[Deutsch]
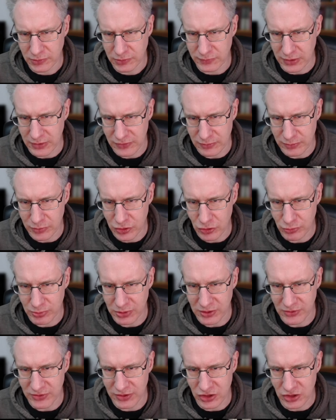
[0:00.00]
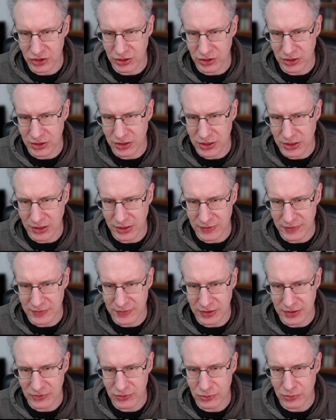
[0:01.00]
weil zum Beispiel dieser Stein hier
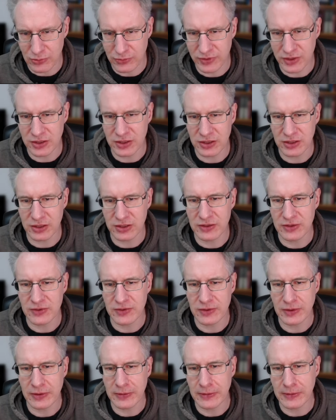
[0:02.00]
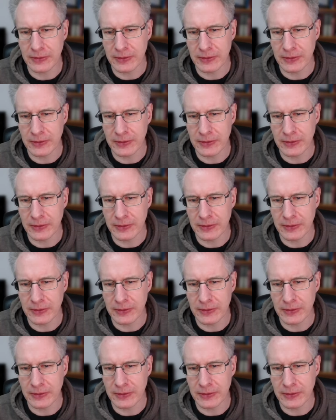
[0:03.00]
jetzt nicht so wichtig ist.